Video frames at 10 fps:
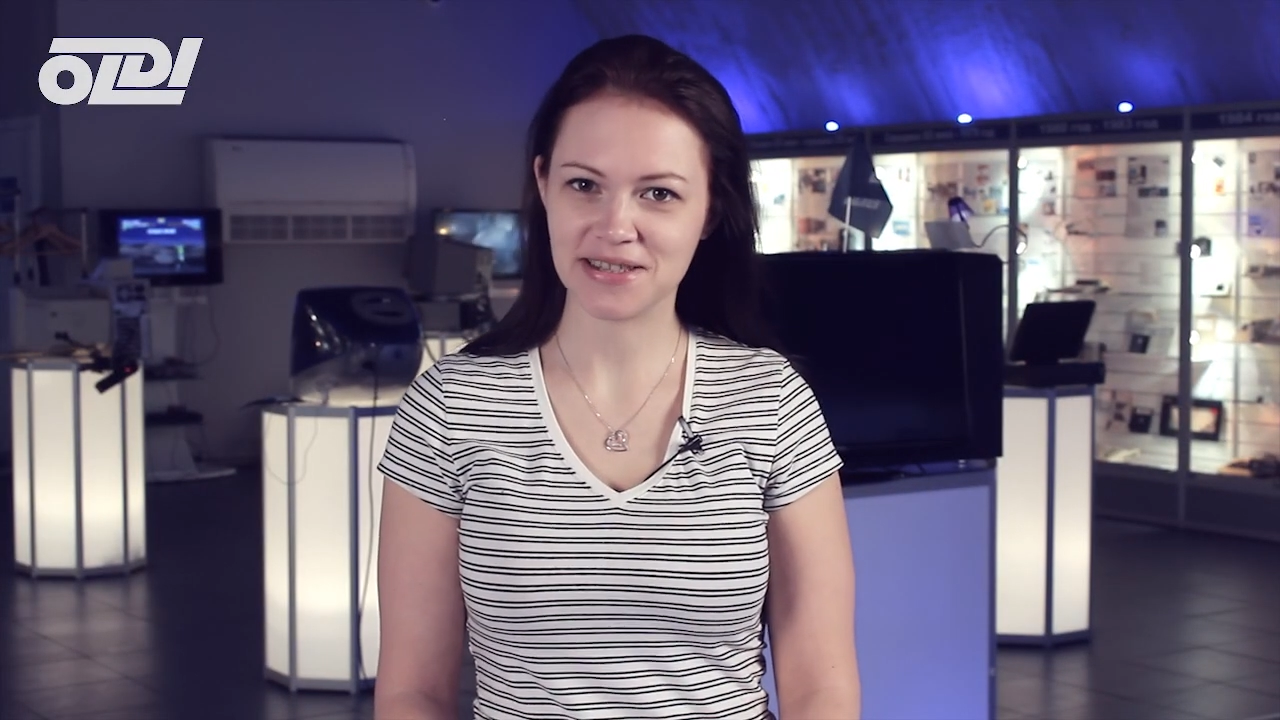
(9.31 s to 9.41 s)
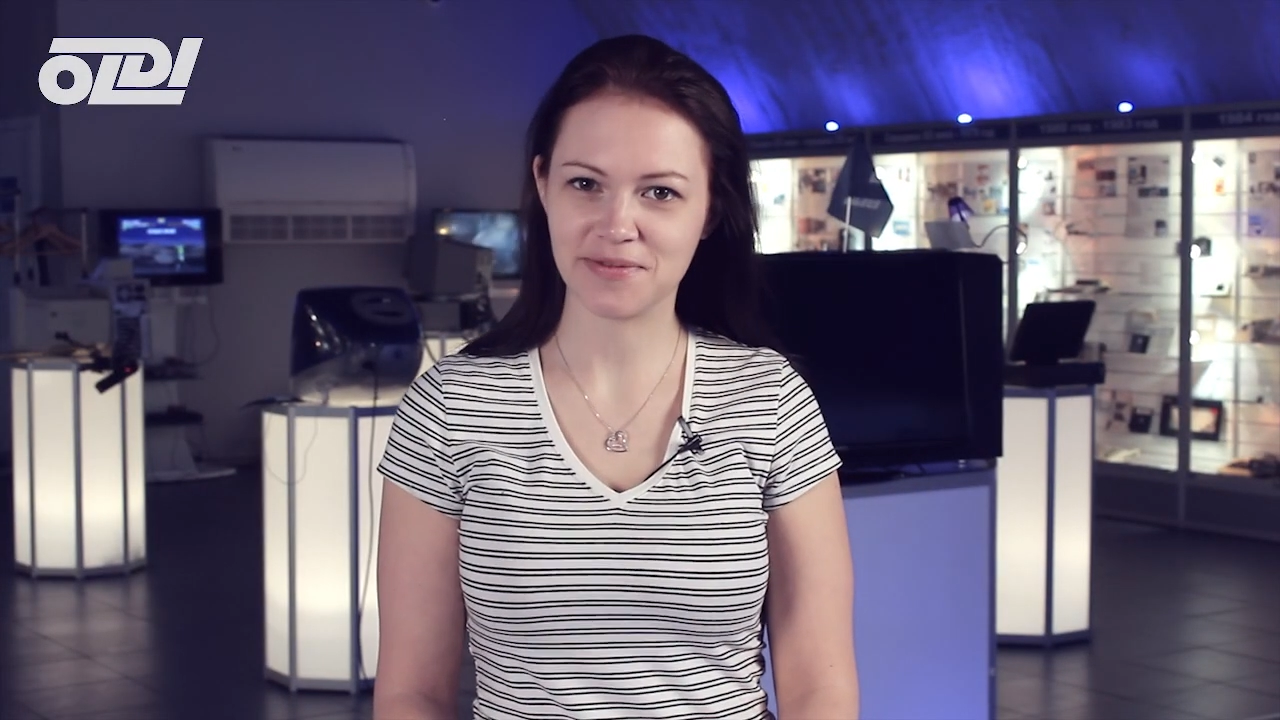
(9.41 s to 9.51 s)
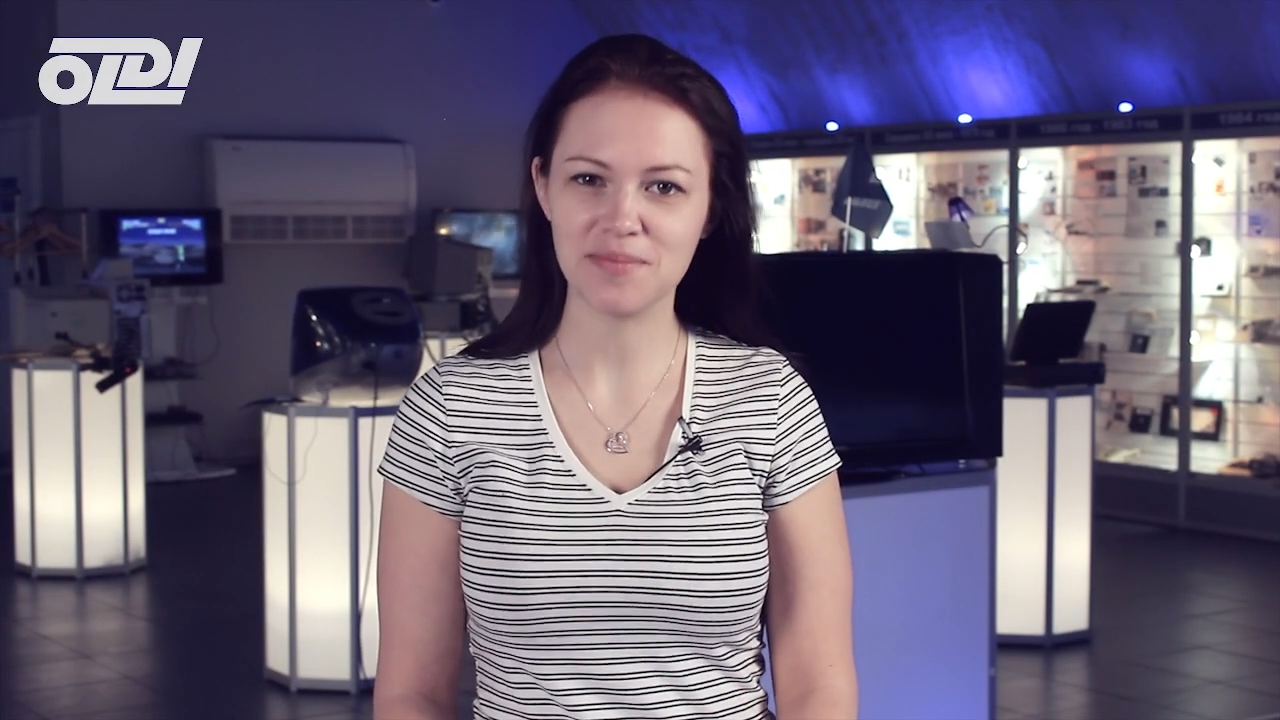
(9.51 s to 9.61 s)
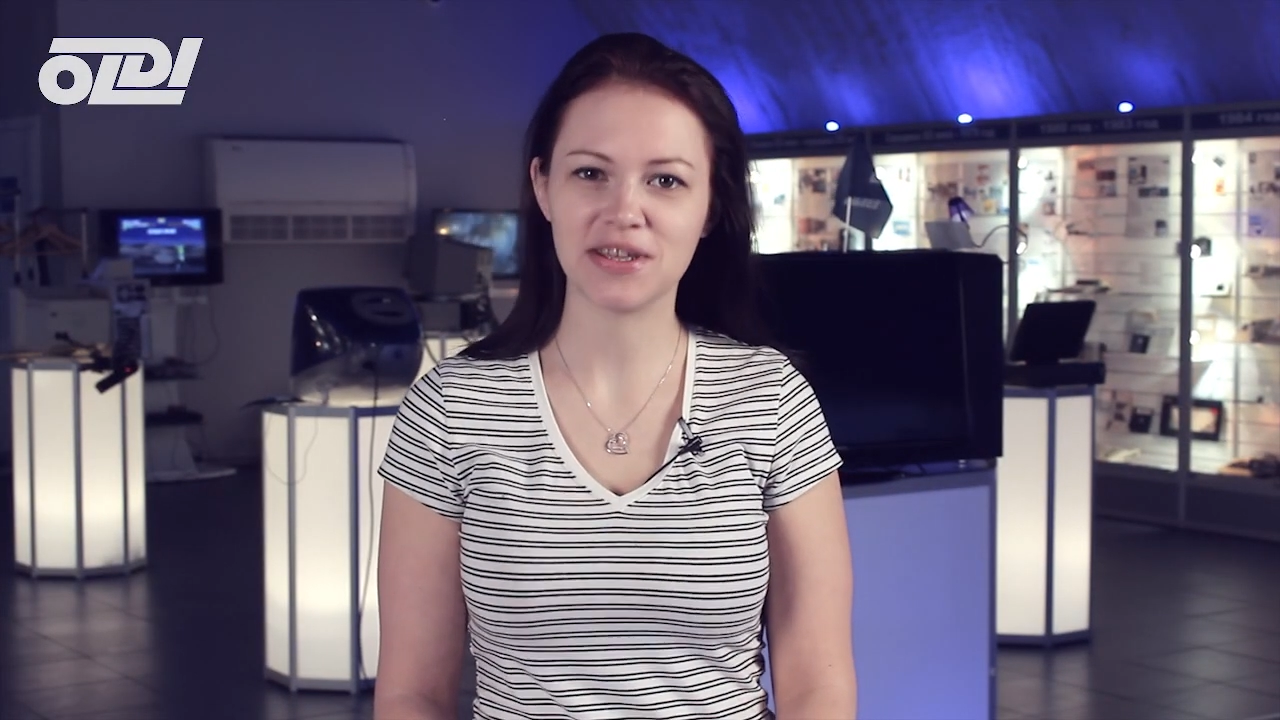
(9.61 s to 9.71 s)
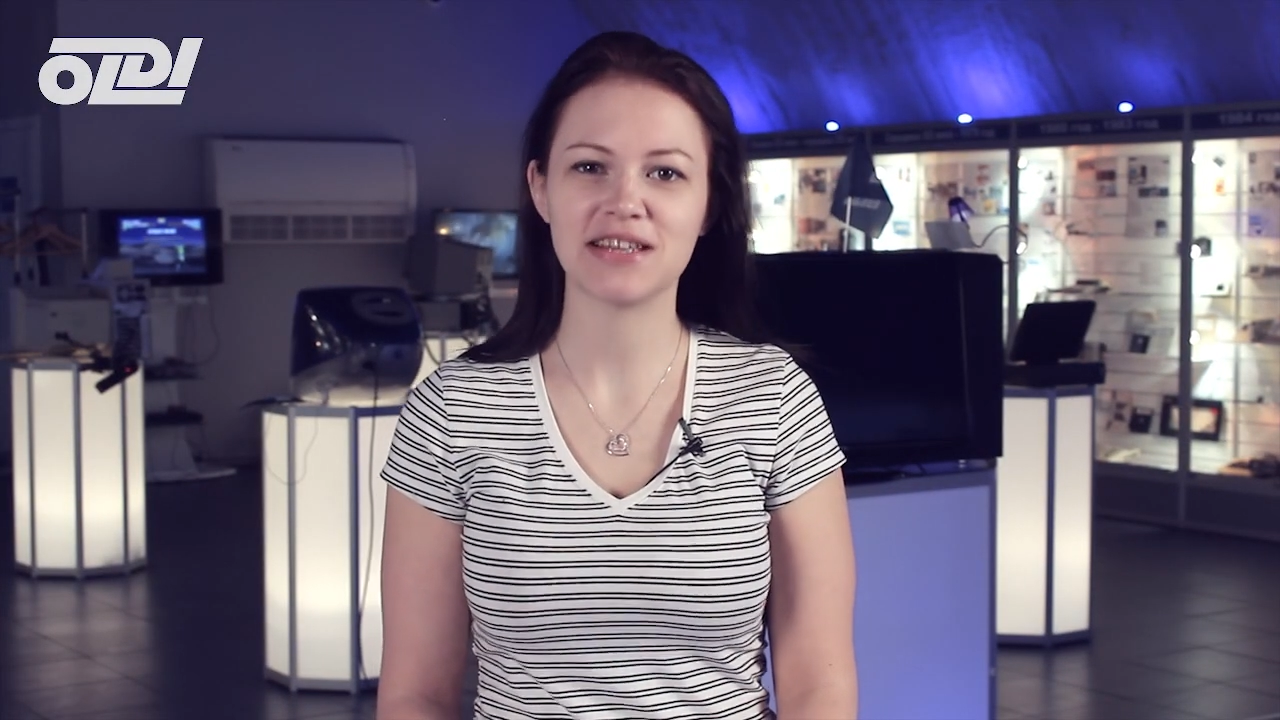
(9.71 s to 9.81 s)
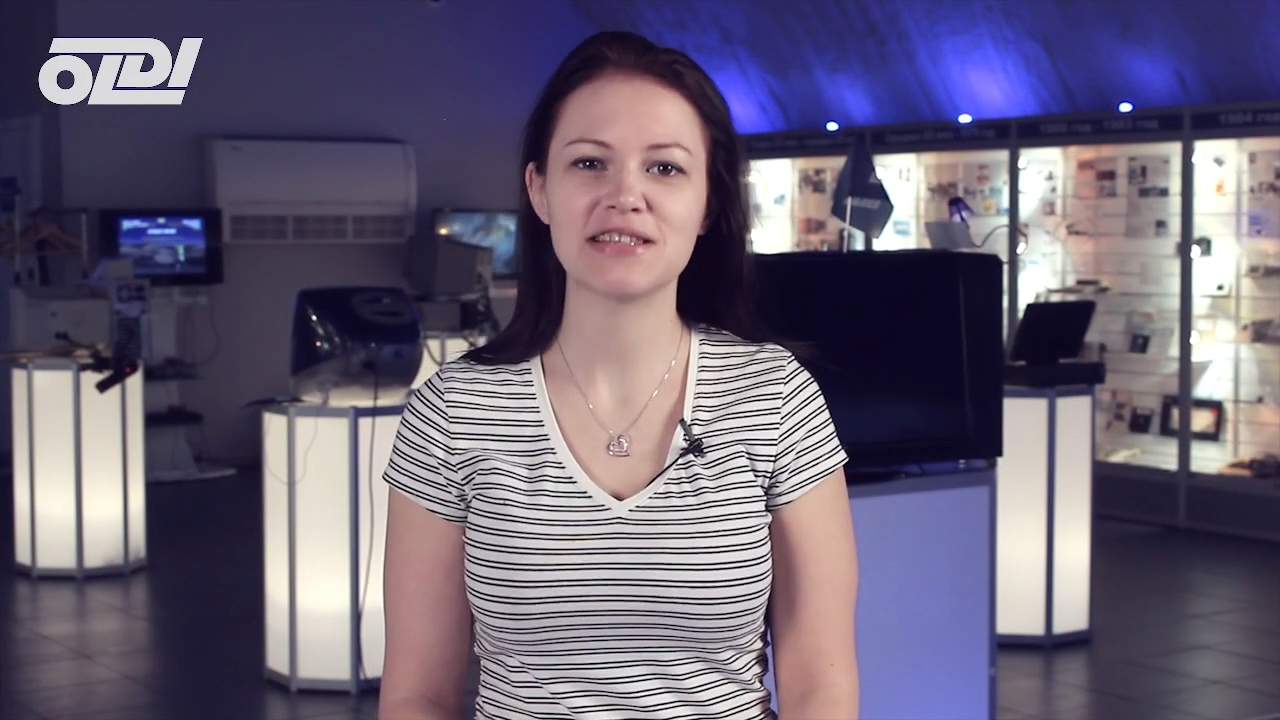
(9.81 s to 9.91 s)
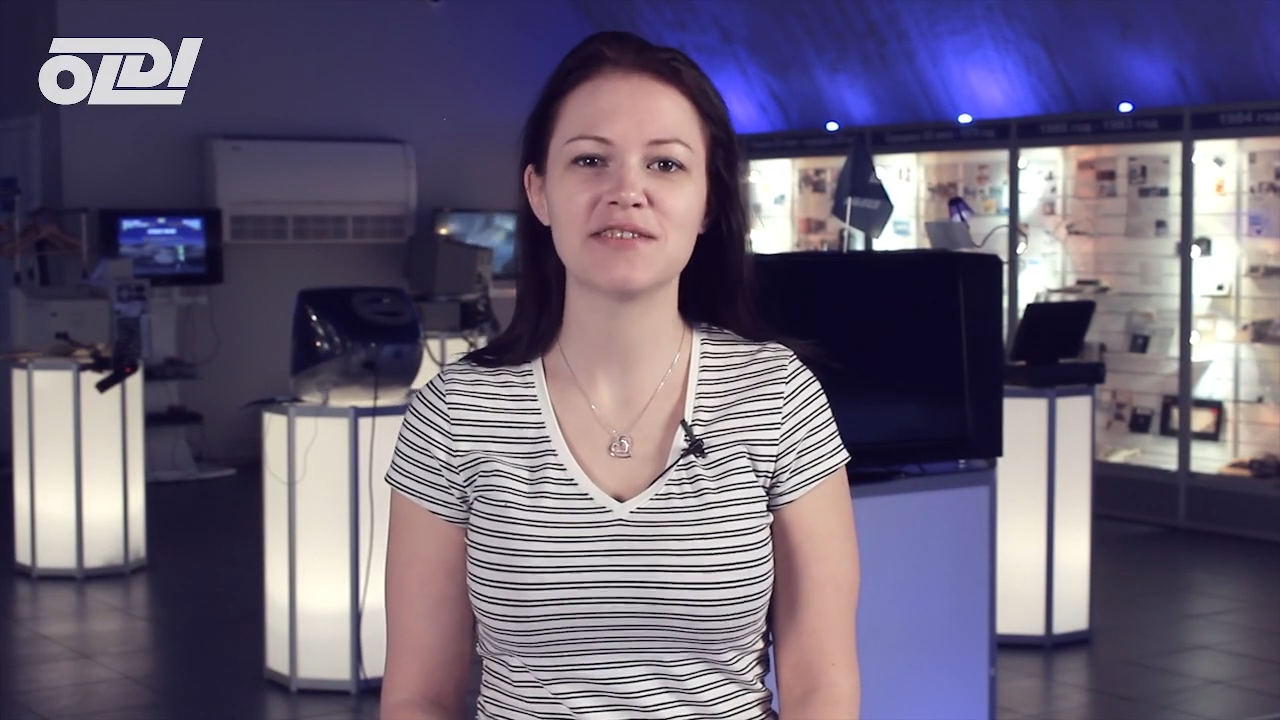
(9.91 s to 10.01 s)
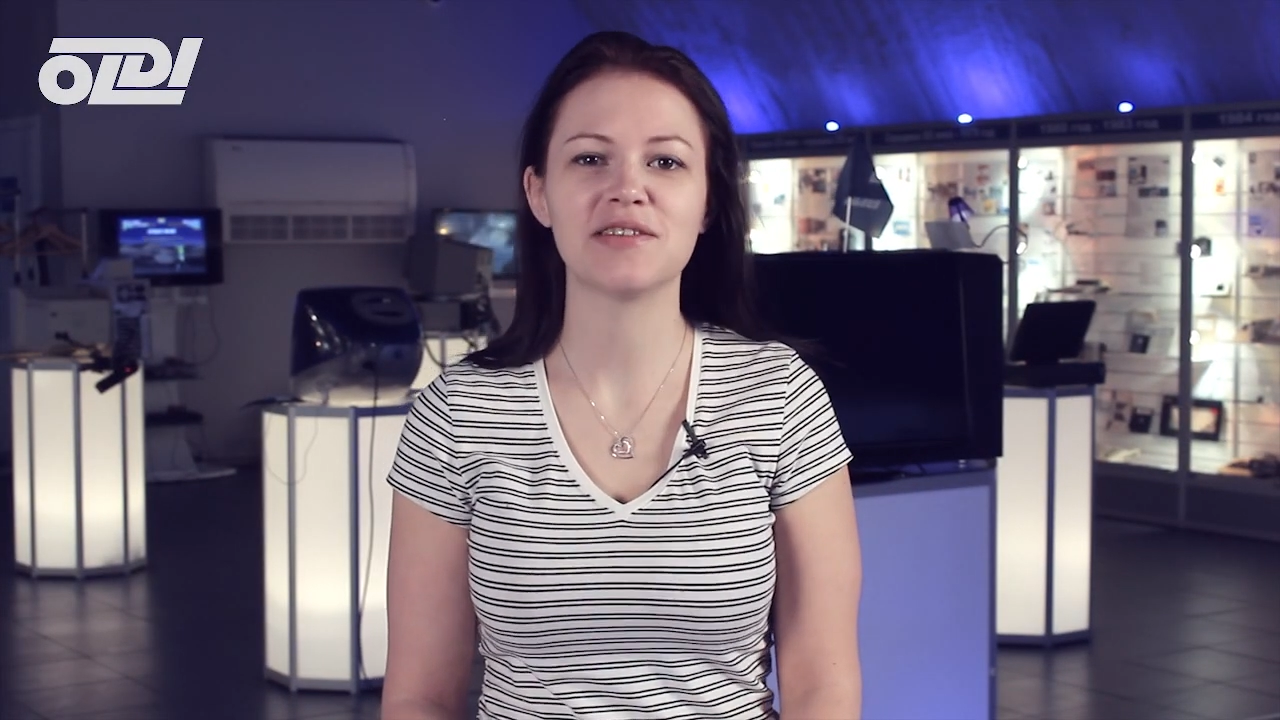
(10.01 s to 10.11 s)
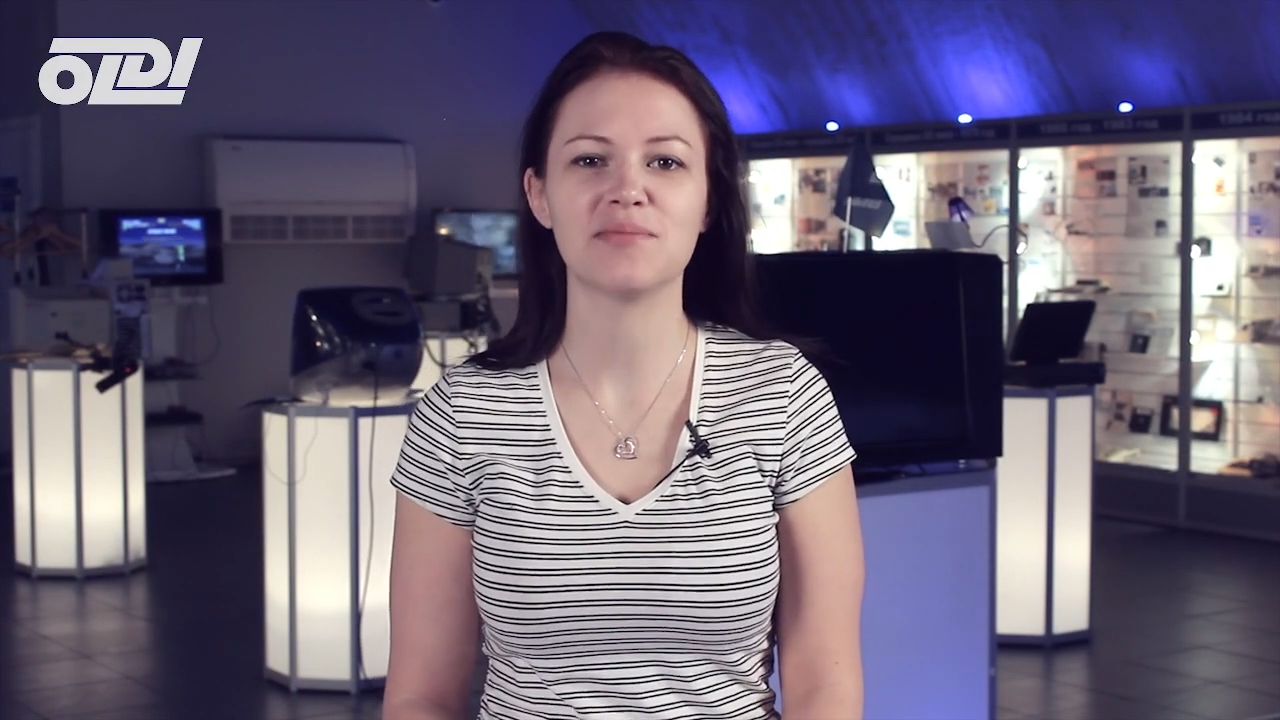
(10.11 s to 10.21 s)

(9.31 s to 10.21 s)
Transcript: С вами тестовая